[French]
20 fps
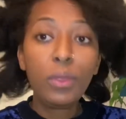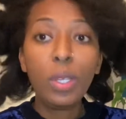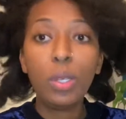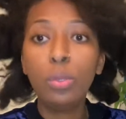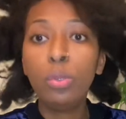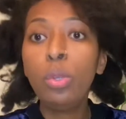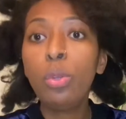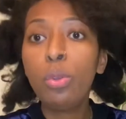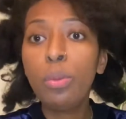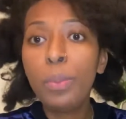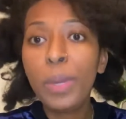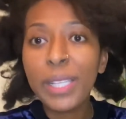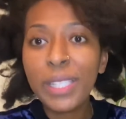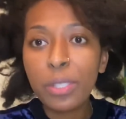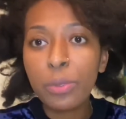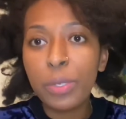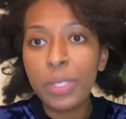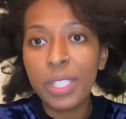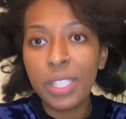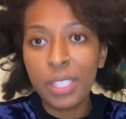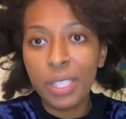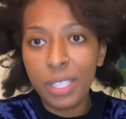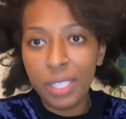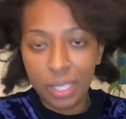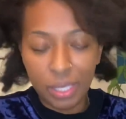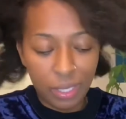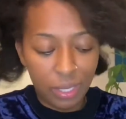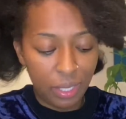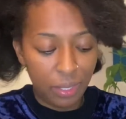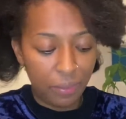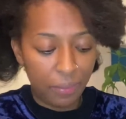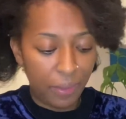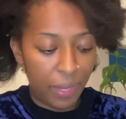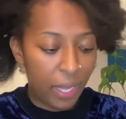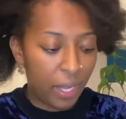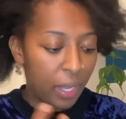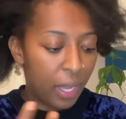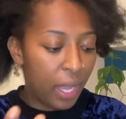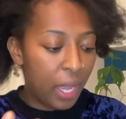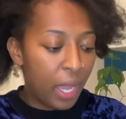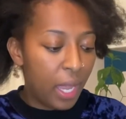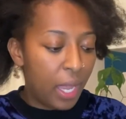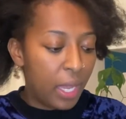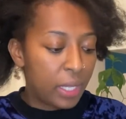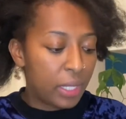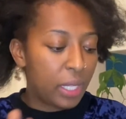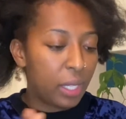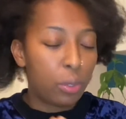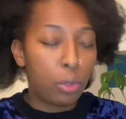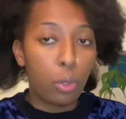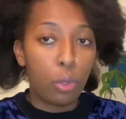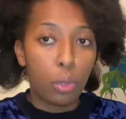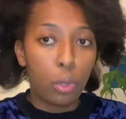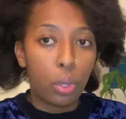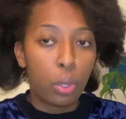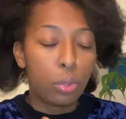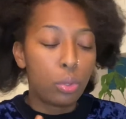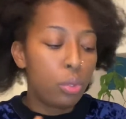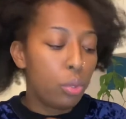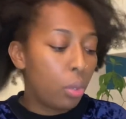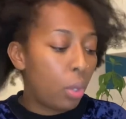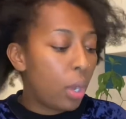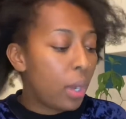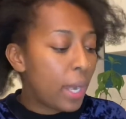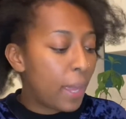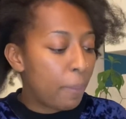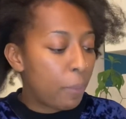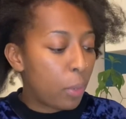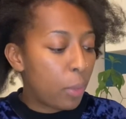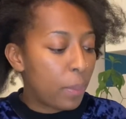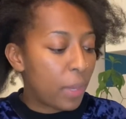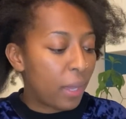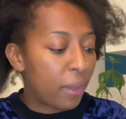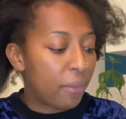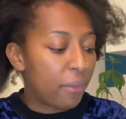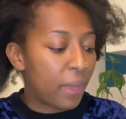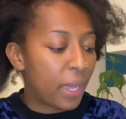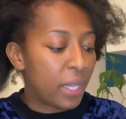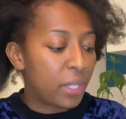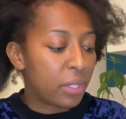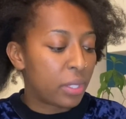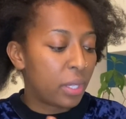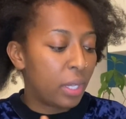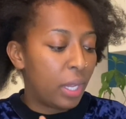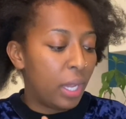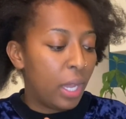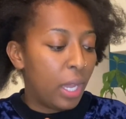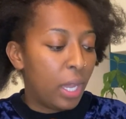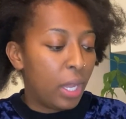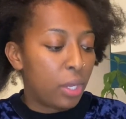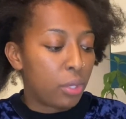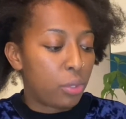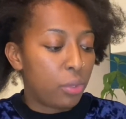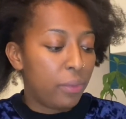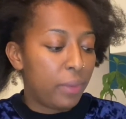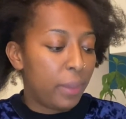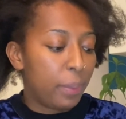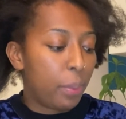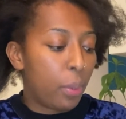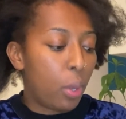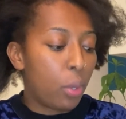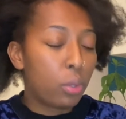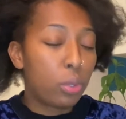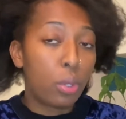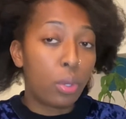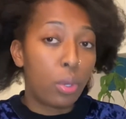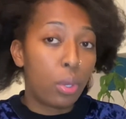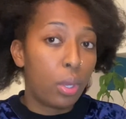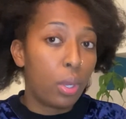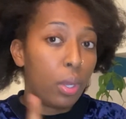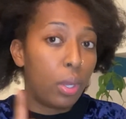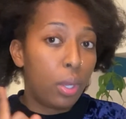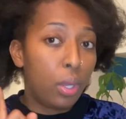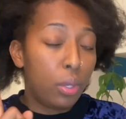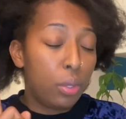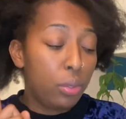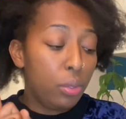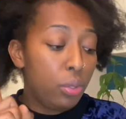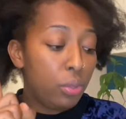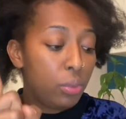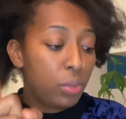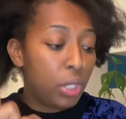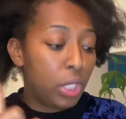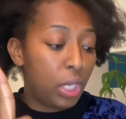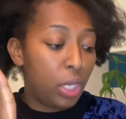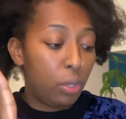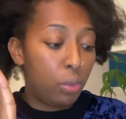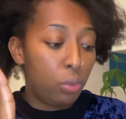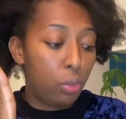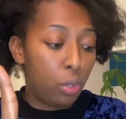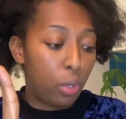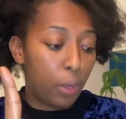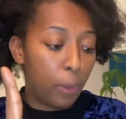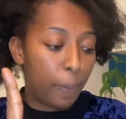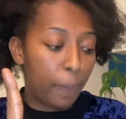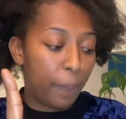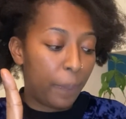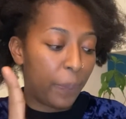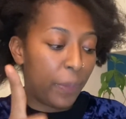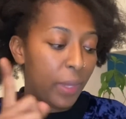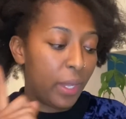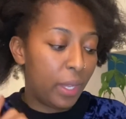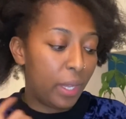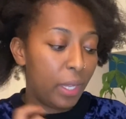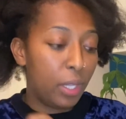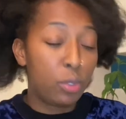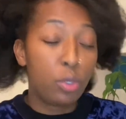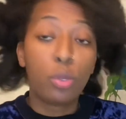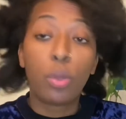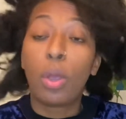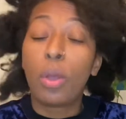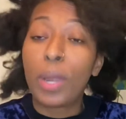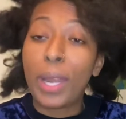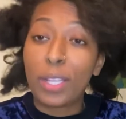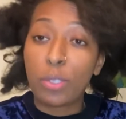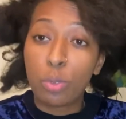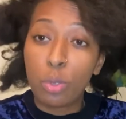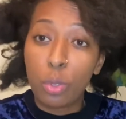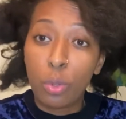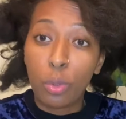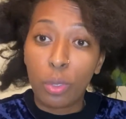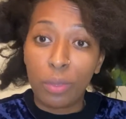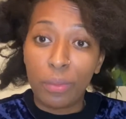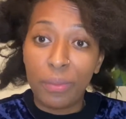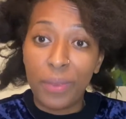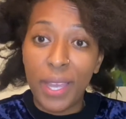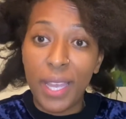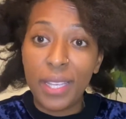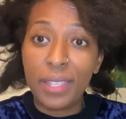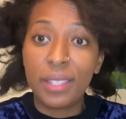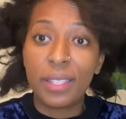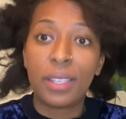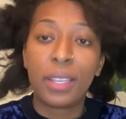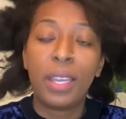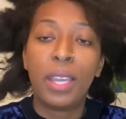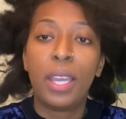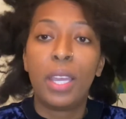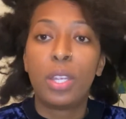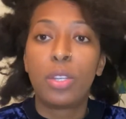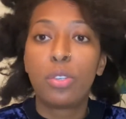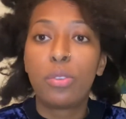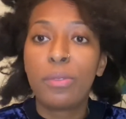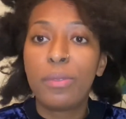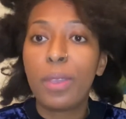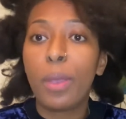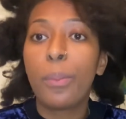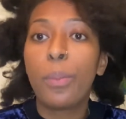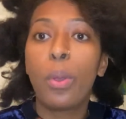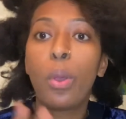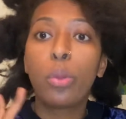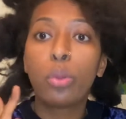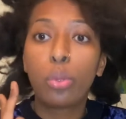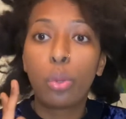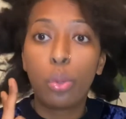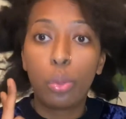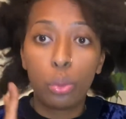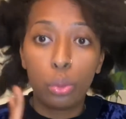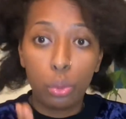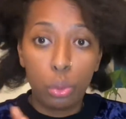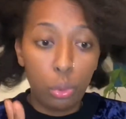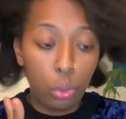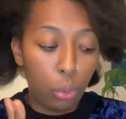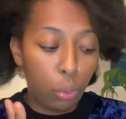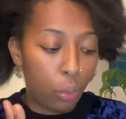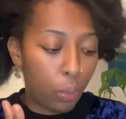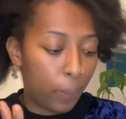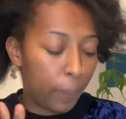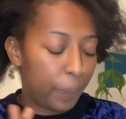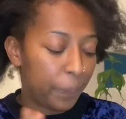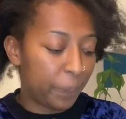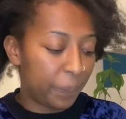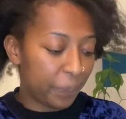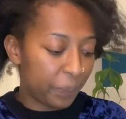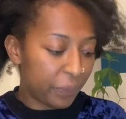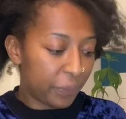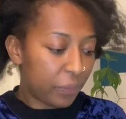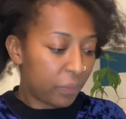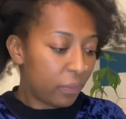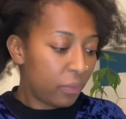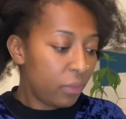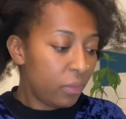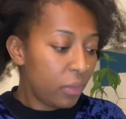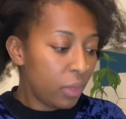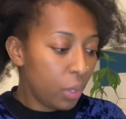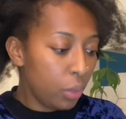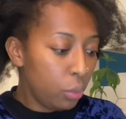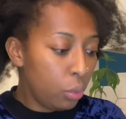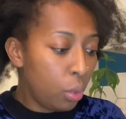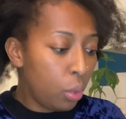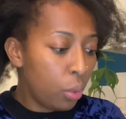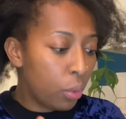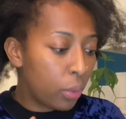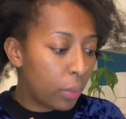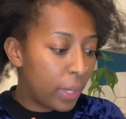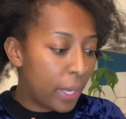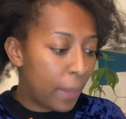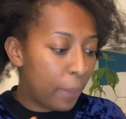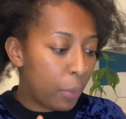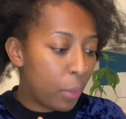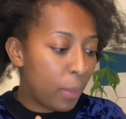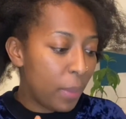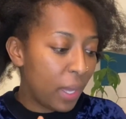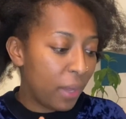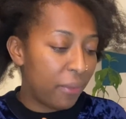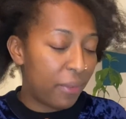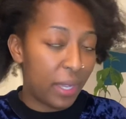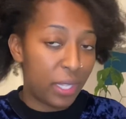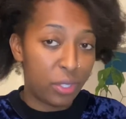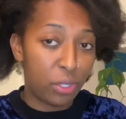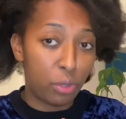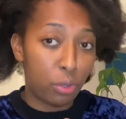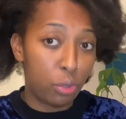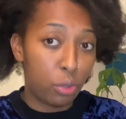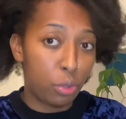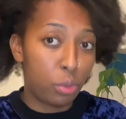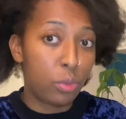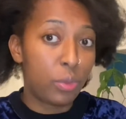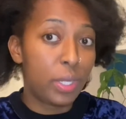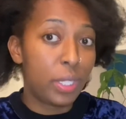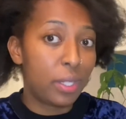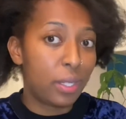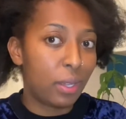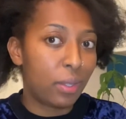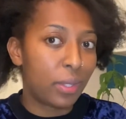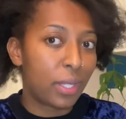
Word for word: Donc moi, ce que j'ai décidé de faire, c'est que durant la première phase, je vais prendre une gélule. Et durant la seconde phase, je vais en prendre deux. Donc la première phase, je suis juste en